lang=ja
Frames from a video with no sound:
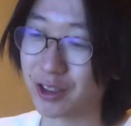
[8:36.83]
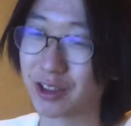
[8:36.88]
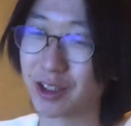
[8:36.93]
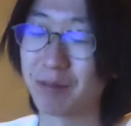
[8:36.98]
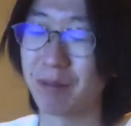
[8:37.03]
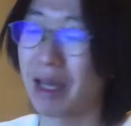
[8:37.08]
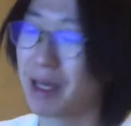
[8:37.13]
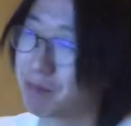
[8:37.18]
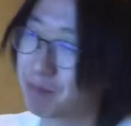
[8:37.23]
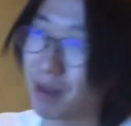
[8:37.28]
うことで
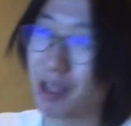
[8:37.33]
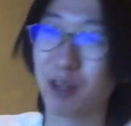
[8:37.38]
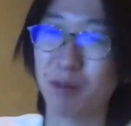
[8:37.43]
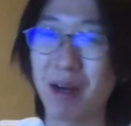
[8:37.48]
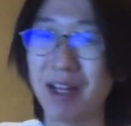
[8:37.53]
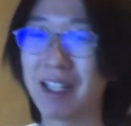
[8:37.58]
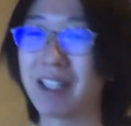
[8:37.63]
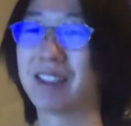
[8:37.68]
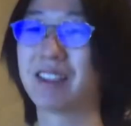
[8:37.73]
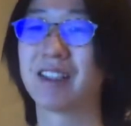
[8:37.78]
まあ一般の
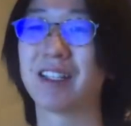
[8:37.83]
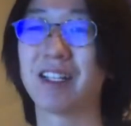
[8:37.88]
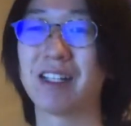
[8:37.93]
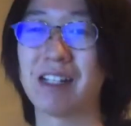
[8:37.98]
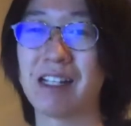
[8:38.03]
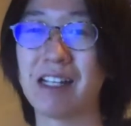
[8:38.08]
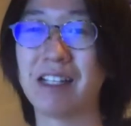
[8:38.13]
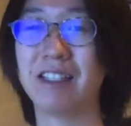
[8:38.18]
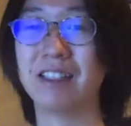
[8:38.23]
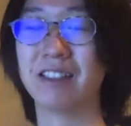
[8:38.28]
前に当たったら
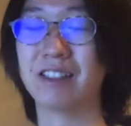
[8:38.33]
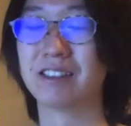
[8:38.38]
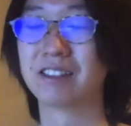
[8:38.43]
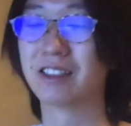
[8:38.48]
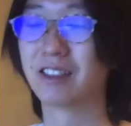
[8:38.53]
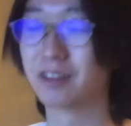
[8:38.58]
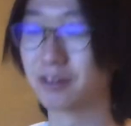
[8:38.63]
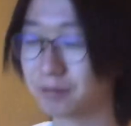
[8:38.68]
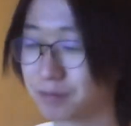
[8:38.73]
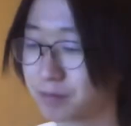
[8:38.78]
ねいいんです
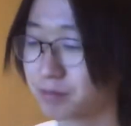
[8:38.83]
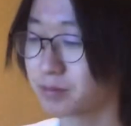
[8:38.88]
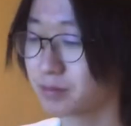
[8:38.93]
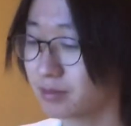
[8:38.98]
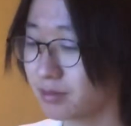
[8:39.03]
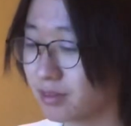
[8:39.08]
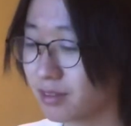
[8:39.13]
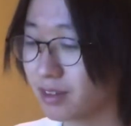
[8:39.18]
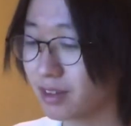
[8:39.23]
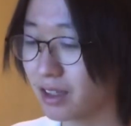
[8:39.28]
けど
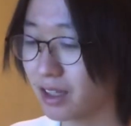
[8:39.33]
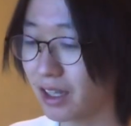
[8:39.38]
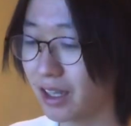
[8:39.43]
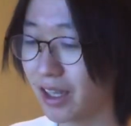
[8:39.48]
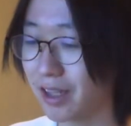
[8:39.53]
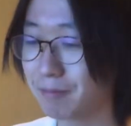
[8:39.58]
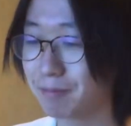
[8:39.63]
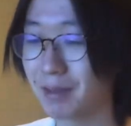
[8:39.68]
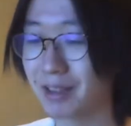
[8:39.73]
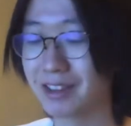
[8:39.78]

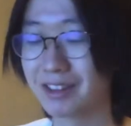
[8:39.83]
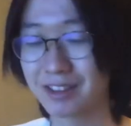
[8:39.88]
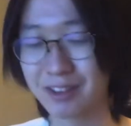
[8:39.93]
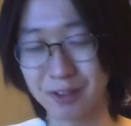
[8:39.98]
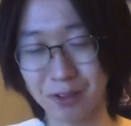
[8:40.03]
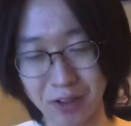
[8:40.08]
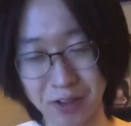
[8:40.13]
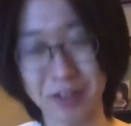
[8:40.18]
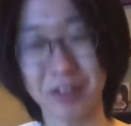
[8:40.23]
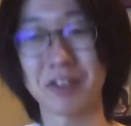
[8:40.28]
えー、一般いつ
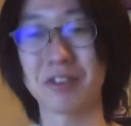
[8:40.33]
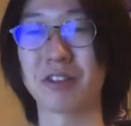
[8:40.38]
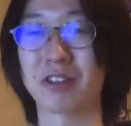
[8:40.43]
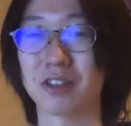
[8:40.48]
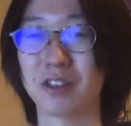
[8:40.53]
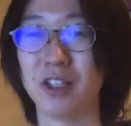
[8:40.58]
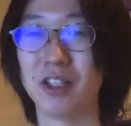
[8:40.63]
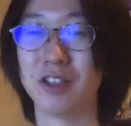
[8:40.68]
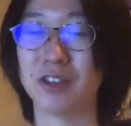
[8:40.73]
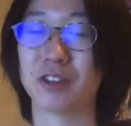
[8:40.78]
取れるんでしょうか
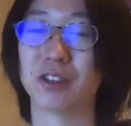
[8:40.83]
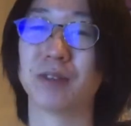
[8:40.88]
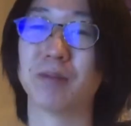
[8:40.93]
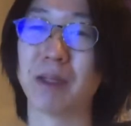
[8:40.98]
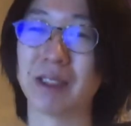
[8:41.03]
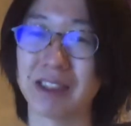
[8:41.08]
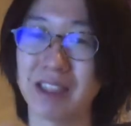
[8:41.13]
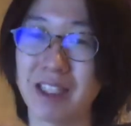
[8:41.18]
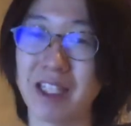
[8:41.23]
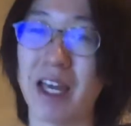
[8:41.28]
ということで、
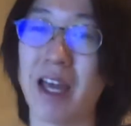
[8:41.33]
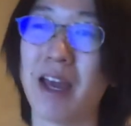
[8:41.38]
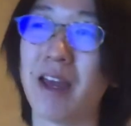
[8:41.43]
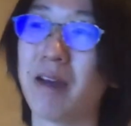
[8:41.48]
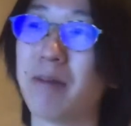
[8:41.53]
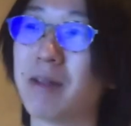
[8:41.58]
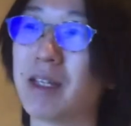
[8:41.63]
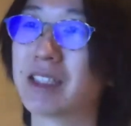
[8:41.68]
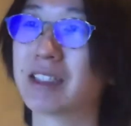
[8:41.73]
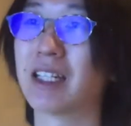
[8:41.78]
まあ、ぜひね、
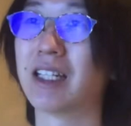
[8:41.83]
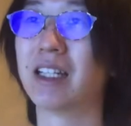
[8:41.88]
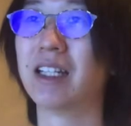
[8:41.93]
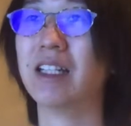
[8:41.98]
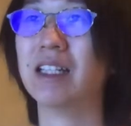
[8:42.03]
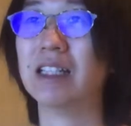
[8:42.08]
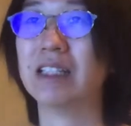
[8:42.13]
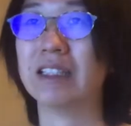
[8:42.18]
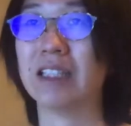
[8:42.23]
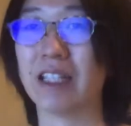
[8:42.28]
えー、皆さん
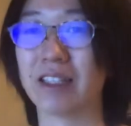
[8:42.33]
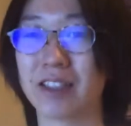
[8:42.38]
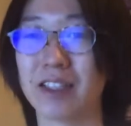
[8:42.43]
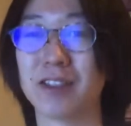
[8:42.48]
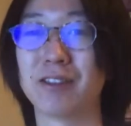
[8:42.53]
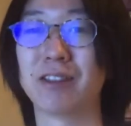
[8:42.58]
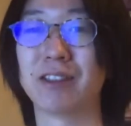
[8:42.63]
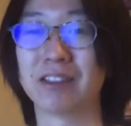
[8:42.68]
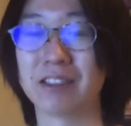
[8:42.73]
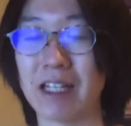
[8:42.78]
やった
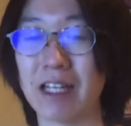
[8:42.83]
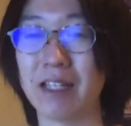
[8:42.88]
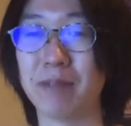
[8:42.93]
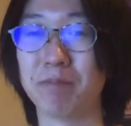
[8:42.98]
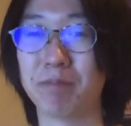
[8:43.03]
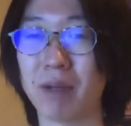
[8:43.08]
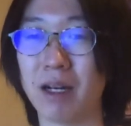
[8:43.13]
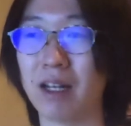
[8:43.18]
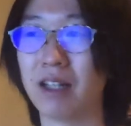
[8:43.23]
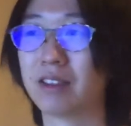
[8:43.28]
人はですね、
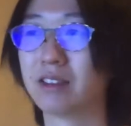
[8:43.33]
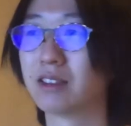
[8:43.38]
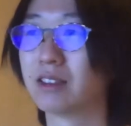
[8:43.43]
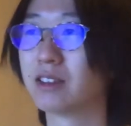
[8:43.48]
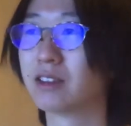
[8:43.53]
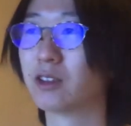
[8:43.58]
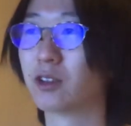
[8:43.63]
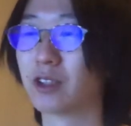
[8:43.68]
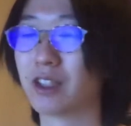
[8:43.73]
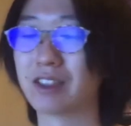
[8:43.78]
一般
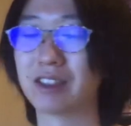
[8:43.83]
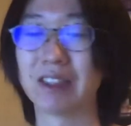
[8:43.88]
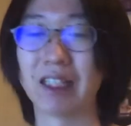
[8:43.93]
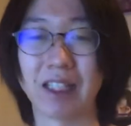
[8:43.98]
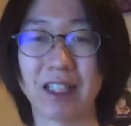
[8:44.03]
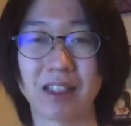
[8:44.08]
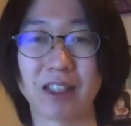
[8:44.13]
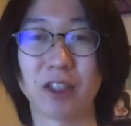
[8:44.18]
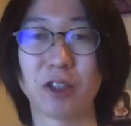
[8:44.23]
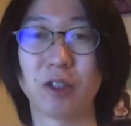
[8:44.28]
争奪戦
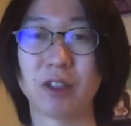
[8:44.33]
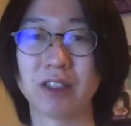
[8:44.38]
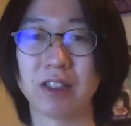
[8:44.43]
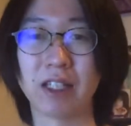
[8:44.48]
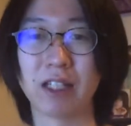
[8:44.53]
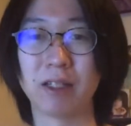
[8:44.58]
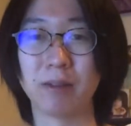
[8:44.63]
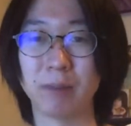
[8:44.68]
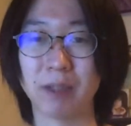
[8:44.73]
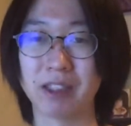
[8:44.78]
やった人は
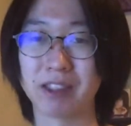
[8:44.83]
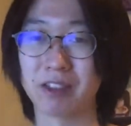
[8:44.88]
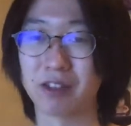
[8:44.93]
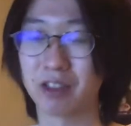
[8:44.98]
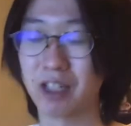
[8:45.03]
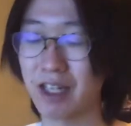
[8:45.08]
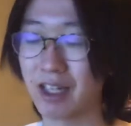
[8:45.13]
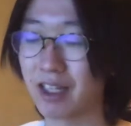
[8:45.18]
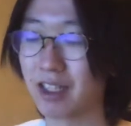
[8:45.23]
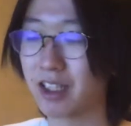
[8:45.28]
ね、皆さんの
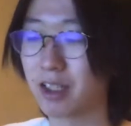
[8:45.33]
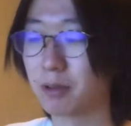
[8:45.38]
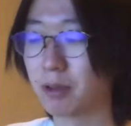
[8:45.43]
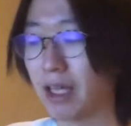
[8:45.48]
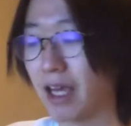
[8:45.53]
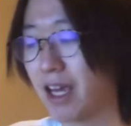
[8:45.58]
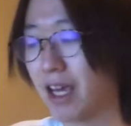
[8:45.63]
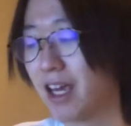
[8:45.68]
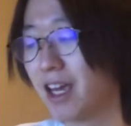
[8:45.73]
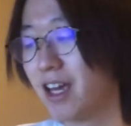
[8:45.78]
結果なんかも
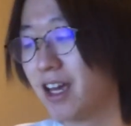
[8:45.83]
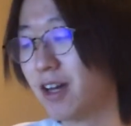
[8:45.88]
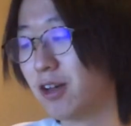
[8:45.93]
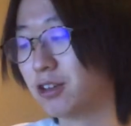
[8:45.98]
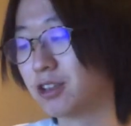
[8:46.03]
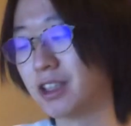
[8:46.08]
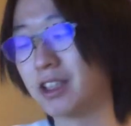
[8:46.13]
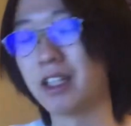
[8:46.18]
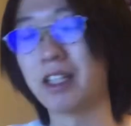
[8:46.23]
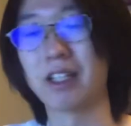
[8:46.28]
ね、
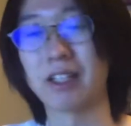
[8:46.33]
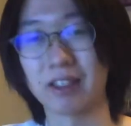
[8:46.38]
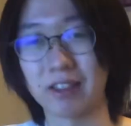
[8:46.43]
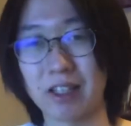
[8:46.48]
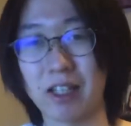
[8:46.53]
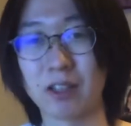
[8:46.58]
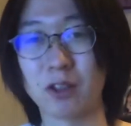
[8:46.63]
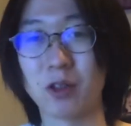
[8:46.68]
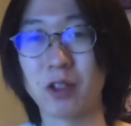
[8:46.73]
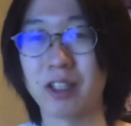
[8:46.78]
教えていただけた
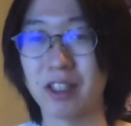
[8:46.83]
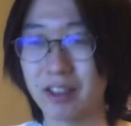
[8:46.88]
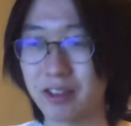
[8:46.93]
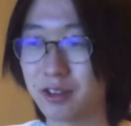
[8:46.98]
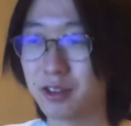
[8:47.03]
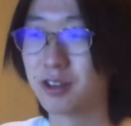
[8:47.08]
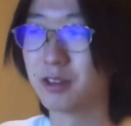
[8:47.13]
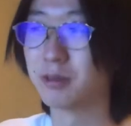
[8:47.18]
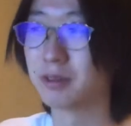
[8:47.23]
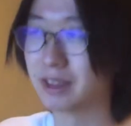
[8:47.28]
ら取れたってい
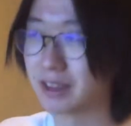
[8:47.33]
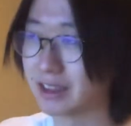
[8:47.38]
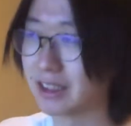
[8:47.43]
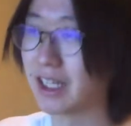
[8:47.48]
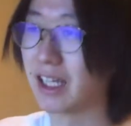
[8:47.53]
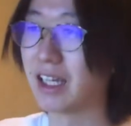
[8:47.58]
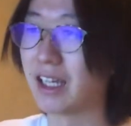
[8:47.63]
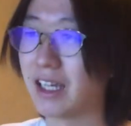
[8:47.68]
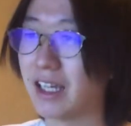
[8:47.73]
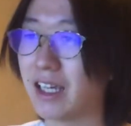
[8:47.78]
う人もです
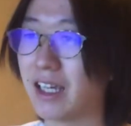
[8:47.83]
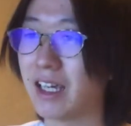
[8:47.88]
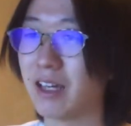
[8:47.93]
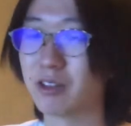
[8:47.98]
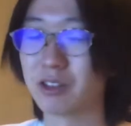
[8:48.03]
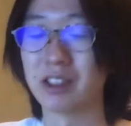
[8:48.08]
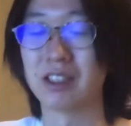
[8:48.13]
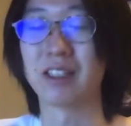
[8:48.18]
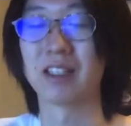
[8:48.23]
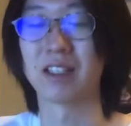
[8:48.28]
ね、
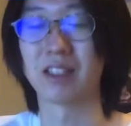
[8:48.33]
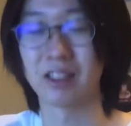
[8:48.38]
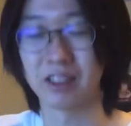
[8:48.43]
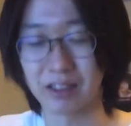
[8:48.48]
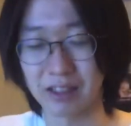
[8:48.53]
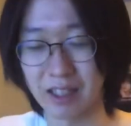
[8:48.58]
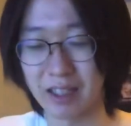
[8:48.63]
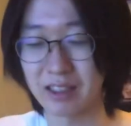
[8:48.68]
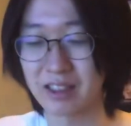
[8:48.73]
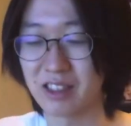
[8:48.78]
えー、教えてい
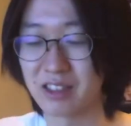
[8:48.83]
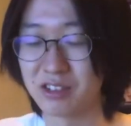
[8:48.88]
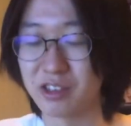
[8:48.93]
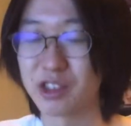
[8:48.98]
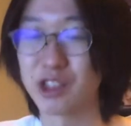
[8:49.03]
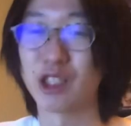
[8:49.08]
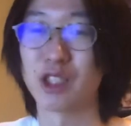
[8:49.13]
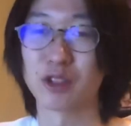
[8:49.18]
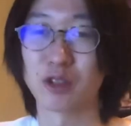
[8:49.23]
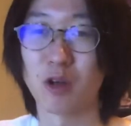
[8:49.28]
ただけたら嬉
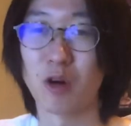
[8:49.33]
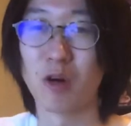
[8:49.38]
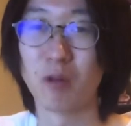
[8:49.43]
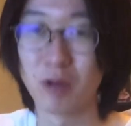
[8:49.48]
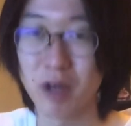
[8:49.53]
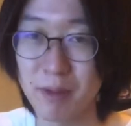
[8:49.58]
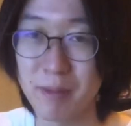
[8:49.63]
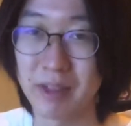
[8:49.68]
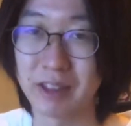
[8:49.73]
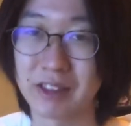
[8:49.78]
しいなと
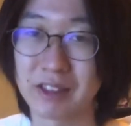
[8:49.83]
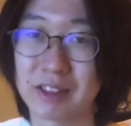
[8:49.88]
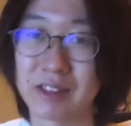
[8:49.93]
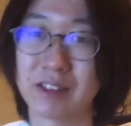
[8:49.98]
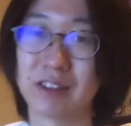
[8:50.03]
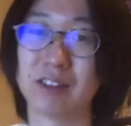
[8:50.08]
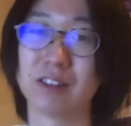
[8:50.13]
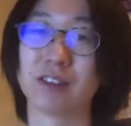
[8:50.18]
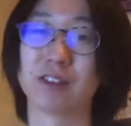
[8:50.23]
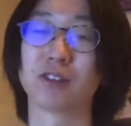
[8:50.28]
思いま
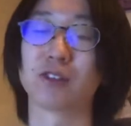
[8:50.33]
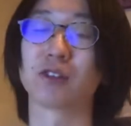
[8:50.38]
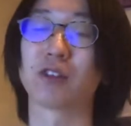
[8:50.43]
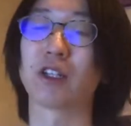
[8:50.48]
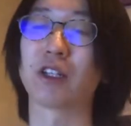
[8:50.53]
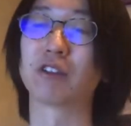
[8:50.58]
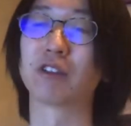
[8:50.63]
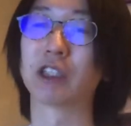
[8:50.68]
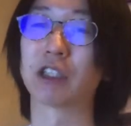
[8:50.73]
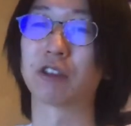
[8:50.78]
す。ということ
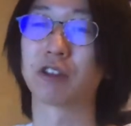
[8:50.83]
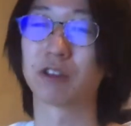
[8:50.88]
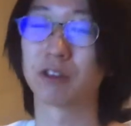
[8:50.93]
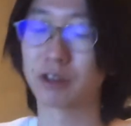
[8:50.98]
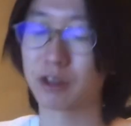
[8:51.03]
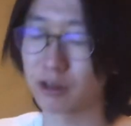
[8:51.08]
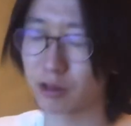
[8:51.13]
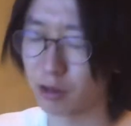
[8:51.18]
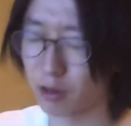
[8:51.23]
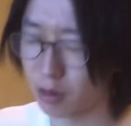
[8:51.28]
で、今回これで
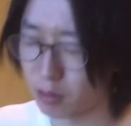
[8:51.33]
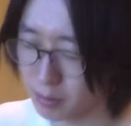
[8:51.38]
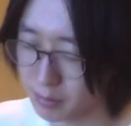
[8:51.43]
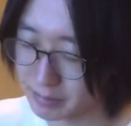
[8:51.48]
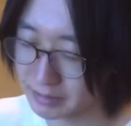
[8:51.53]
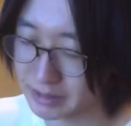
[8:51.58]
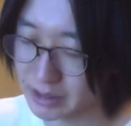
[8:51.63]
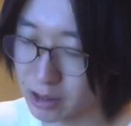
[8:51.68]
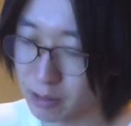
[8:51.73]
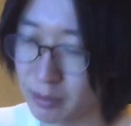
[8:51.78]
終わたと思い
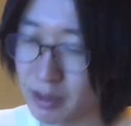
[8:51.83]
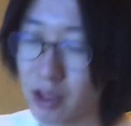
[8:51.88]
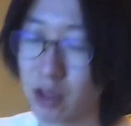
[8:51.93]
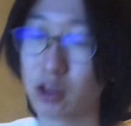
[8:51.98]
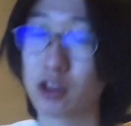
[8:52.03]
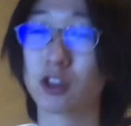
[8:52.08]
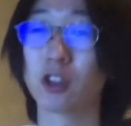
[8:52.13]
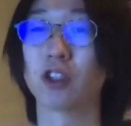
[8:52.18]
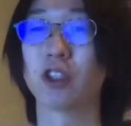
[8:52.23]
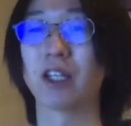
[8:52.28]
ます。最後まで
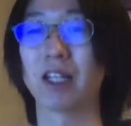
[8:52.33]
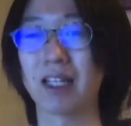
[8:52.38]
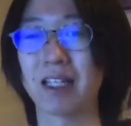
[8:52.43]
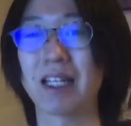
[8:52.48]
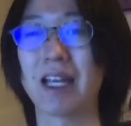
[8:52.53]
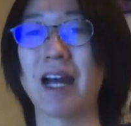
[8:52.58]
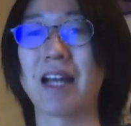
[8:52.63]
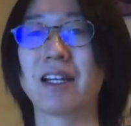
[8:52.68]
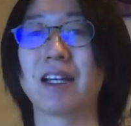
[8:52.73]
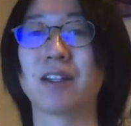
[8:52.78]
ご視聴いただ
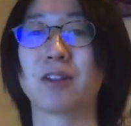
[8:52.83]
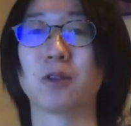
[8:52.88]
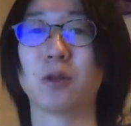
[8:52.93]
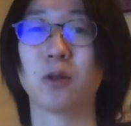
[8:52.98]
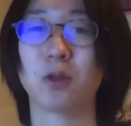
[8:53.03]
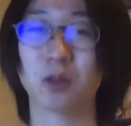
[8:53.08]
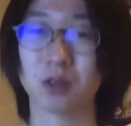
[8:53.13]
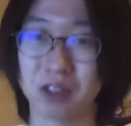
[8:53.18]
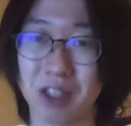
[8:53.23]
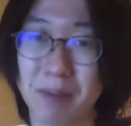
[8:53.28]
きありがと
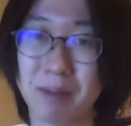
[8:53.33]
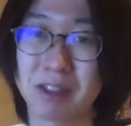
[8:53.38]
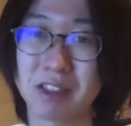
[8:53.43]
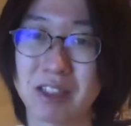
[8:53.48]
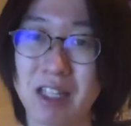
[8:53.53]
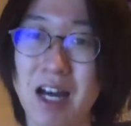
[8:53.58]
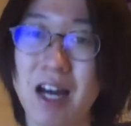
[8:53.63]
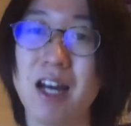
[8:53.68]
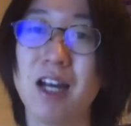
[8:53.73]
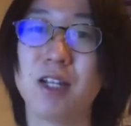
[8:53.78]
うございまし
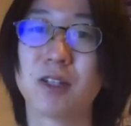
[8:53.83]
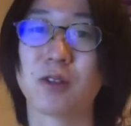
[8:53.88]
た。